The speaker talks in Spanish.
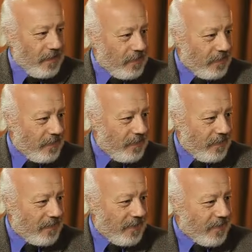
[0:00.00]

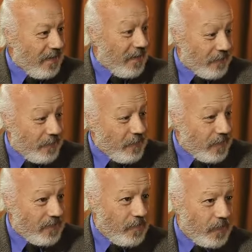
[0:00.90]
este, esta relación
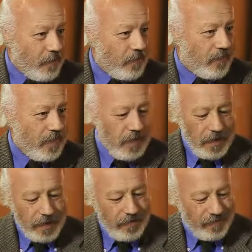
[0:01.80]
que se produce
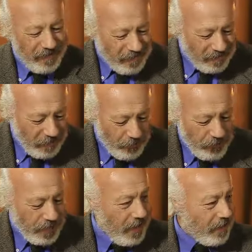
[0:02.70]
entre este tipo
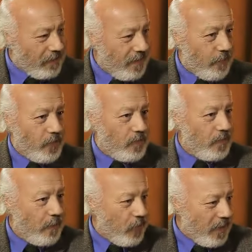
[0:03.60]
de arte y la
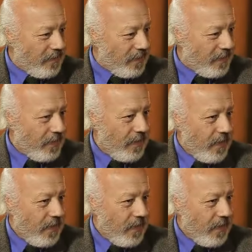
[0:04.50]
postura política,